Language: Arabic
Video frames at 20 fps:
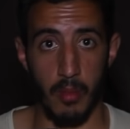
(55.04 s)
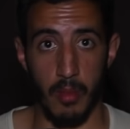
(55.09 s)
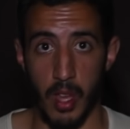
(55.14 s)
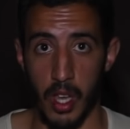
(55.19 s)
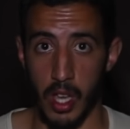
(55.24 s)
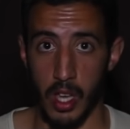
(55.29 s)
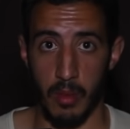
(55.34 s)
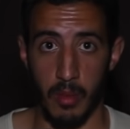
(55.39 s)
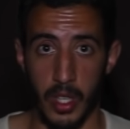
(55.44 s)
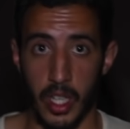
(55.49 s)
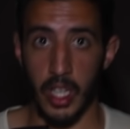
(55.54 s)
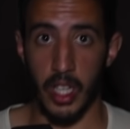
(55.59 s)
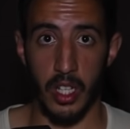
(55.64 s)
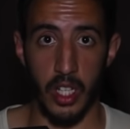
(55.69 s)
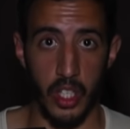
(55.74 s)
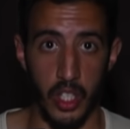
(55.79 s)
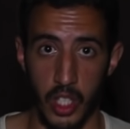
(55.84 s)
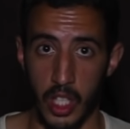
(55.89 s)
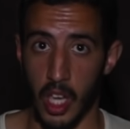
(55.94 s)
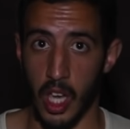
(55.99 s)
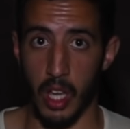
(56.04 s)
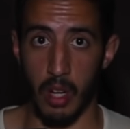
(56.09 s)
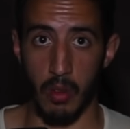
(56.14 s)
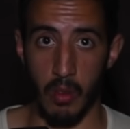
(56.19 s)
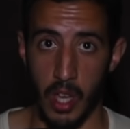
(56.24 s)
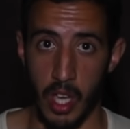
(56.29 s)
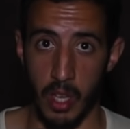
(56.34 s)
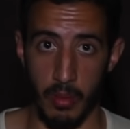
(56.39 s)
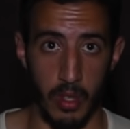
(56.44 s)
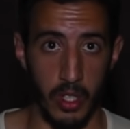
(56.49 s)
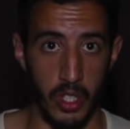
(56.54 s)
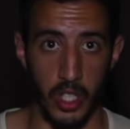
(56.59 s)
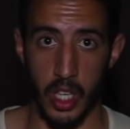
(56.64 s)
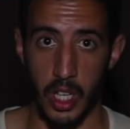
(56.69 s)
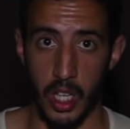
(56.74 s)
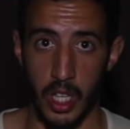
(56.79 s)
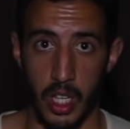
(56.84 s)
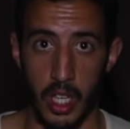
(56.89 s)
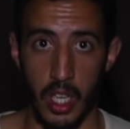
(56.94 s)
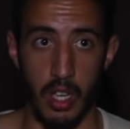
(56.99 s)
ما ما كايناش شي ارواح
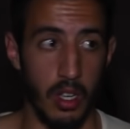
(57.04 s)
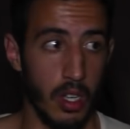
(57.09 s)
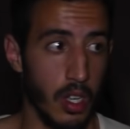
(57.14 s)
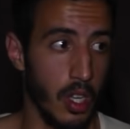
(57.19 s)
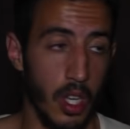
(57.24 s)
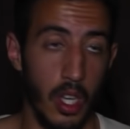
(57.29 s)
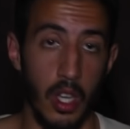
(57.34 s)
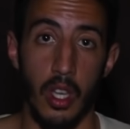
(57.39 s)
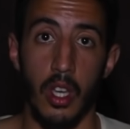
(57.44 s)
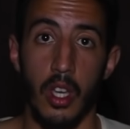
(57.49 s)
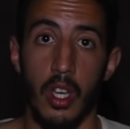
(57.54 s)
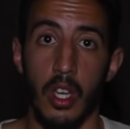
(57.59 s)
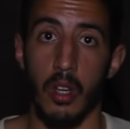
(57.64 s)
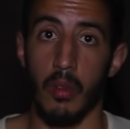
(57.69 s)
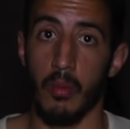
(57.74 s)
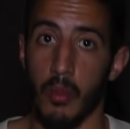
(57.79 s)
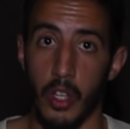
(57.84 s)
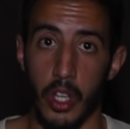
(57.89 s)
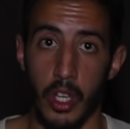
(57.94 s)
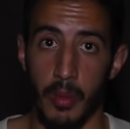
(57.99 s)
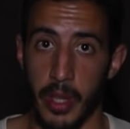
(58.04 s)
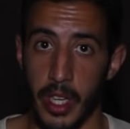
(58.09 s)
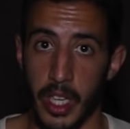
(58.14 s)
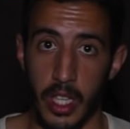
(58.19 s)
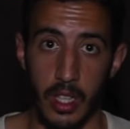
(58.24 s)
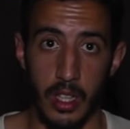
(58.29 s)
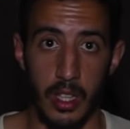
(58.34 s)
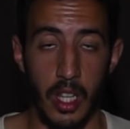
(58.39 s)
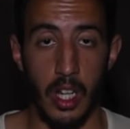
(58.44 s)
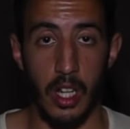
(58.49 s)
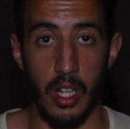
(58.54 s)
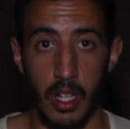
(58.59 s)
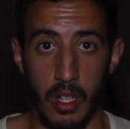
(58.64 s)
بشريه المهم عيطنا